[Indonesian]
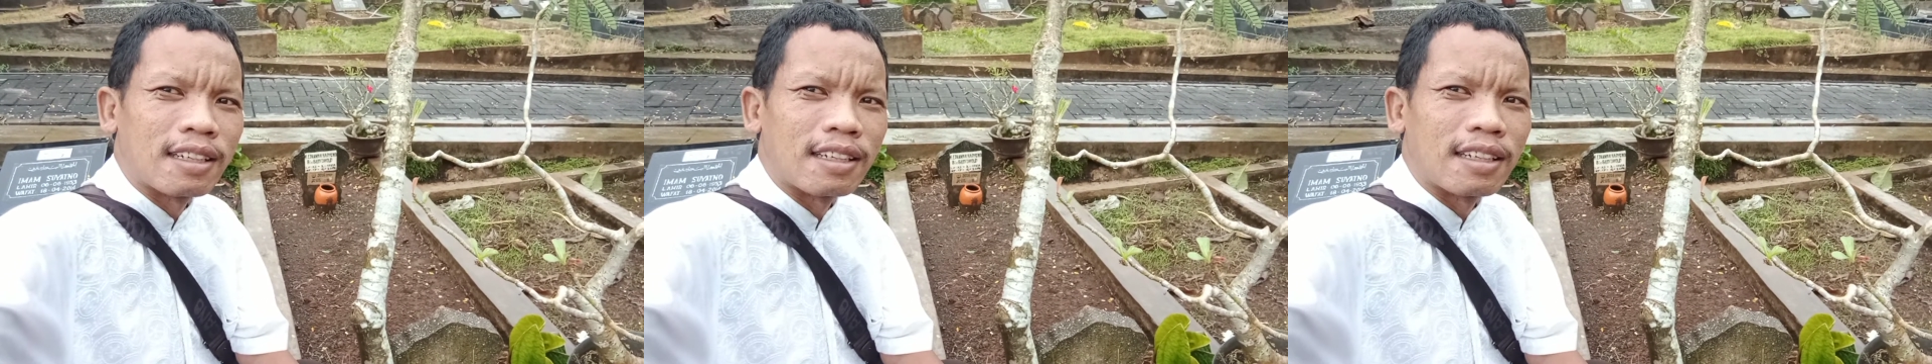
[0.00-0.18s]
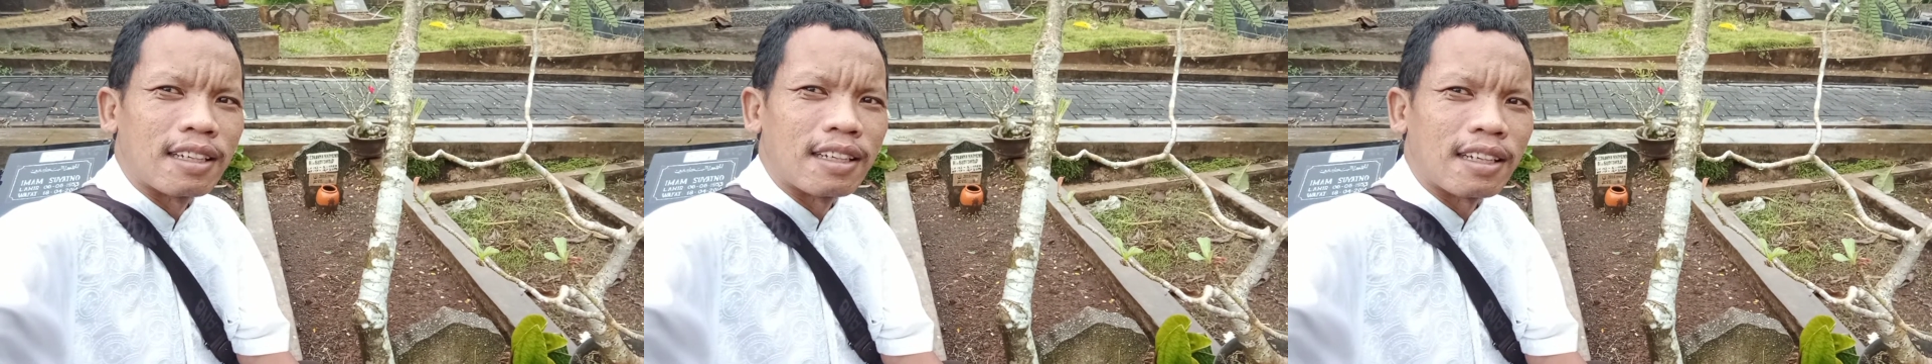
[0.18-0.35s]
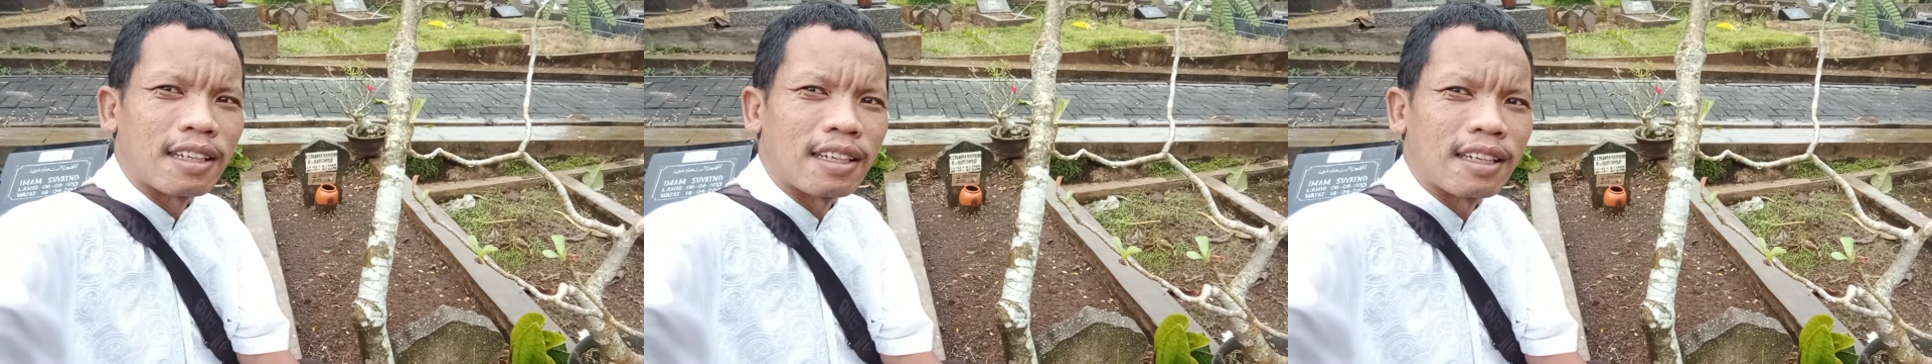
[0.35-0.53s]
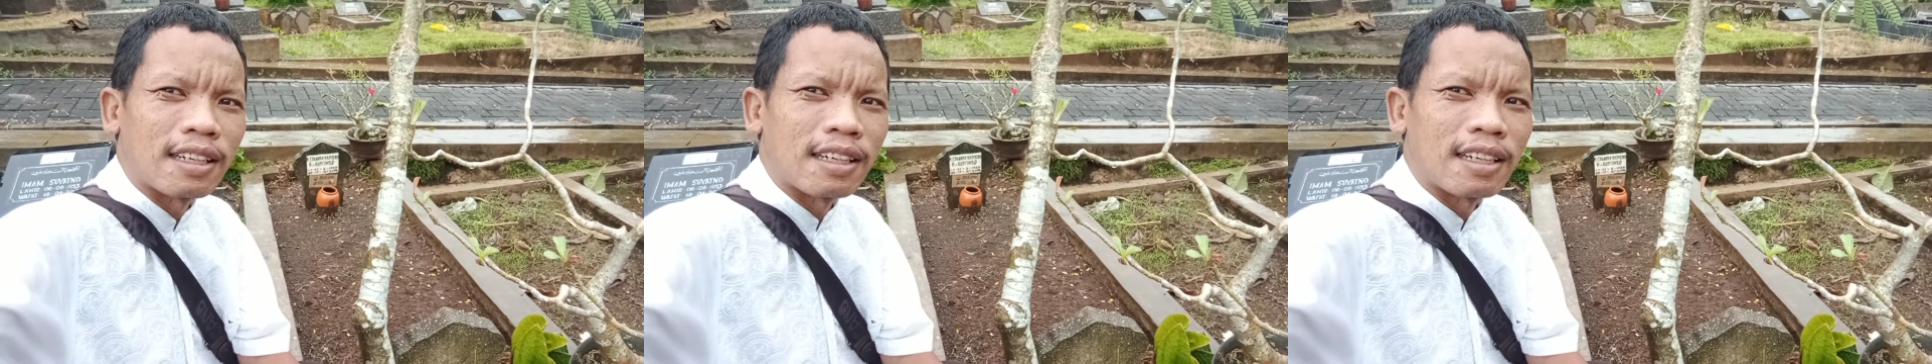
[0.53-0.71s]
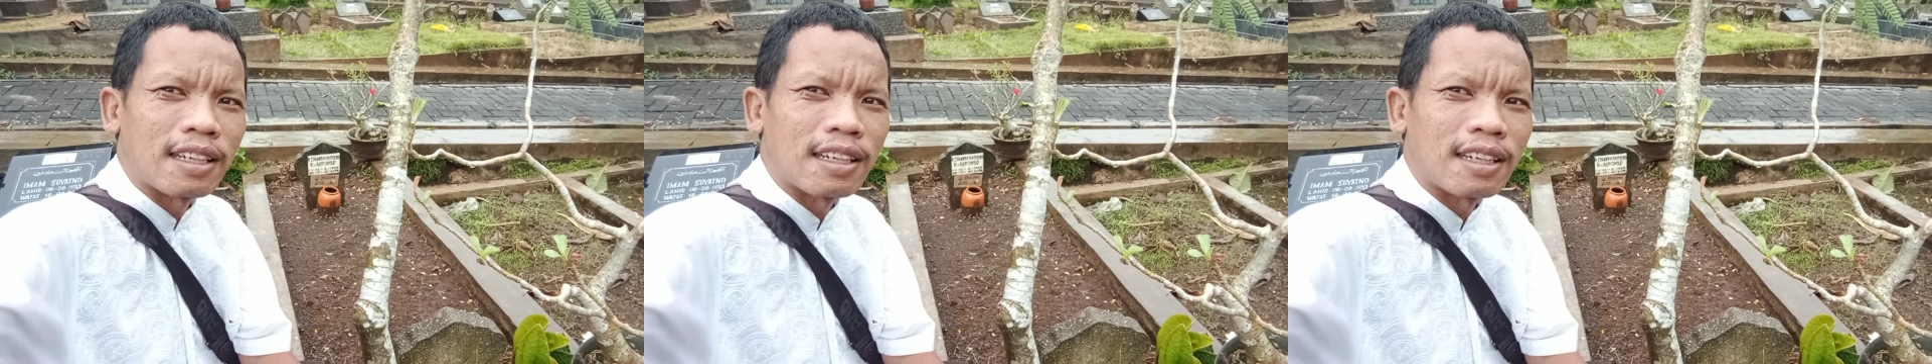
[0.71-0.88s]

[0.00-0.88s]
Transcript: di